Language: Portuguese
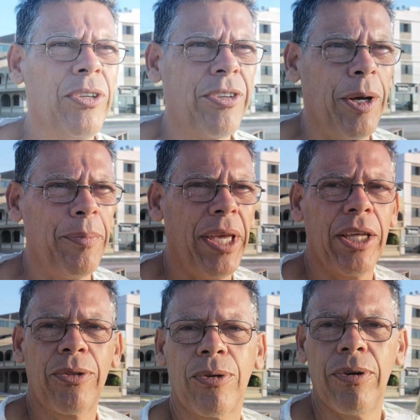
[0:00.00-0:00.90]

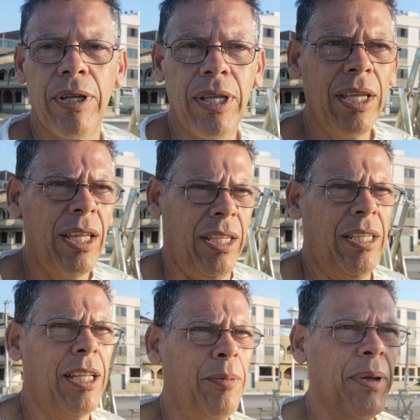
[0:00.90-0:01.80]
policiamento
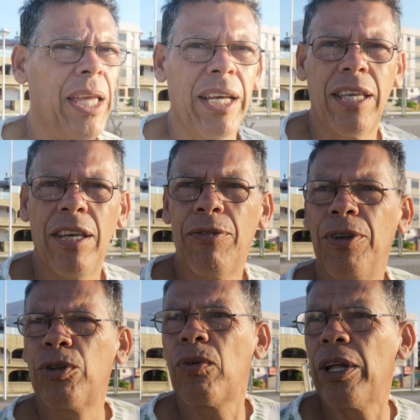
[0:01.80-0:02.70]
também aqui
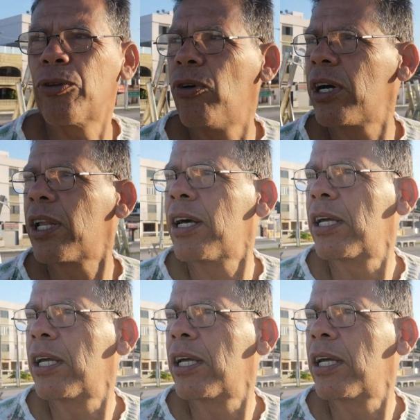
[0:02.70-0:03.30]
24 horas